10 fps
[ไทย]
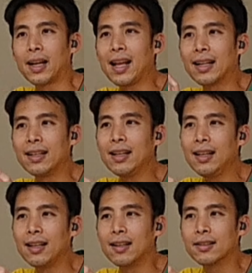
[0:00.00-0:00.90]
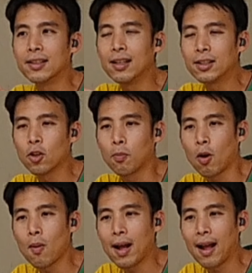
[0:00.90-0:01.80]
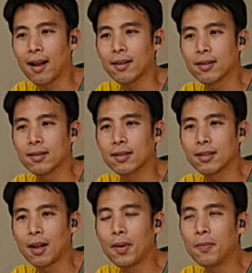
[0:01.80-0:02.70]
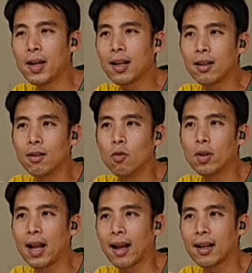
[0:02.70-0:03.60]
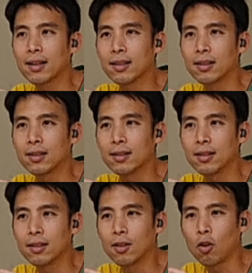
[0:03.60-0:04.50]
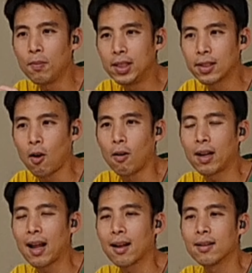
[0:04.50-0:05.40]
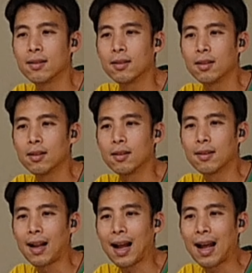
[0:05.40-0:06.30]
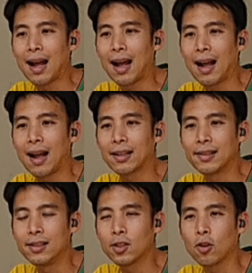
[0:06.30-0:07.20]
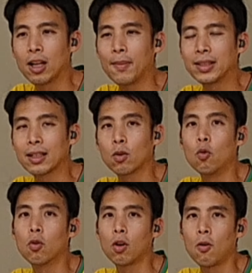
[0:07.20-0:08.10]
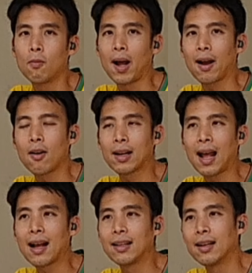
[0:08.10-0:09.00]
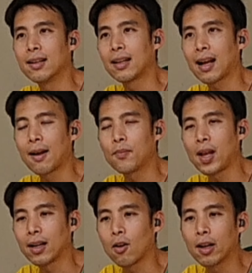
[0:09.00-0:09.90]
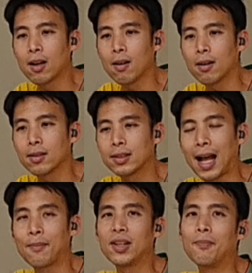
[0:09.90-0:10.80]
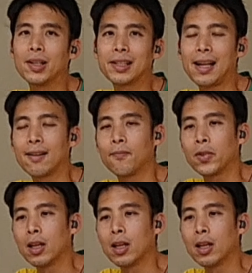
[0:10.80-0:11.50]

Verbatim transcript: สาเหตุที่ซื้อเงินสดเพราะว่า ถ้าเพื่อนๆรู้เนี่ยรถมือสองเนี่ย ราคาซื้อสดเนี่ยมันจะถูกลงมาค่อนข้างเยอะนะครับ อย่างน้อยก็สามสิบเปอร์เซ็นต